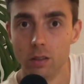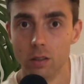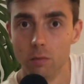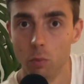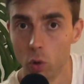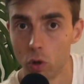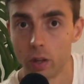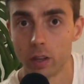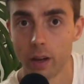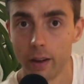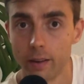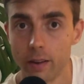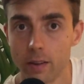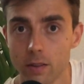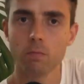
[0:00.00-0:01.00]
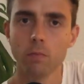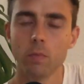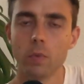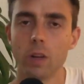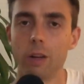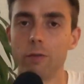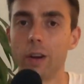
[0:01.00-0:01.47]
Möglichkeiten hast.
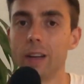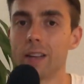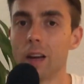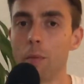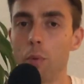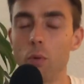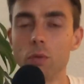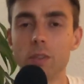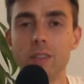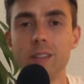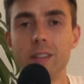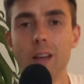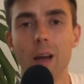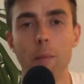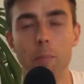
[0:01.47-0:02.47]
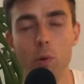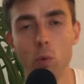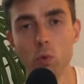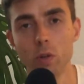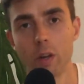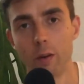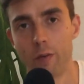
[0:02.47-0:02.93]
Ein weiterer Punkt sind
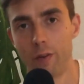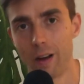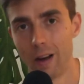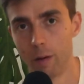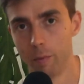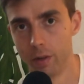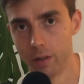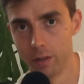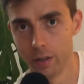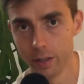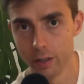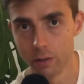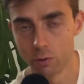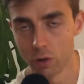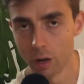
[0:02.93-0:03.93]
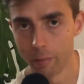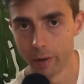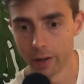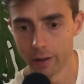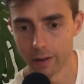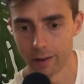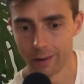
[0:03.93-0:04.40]
Blutfarmen in Südamerika.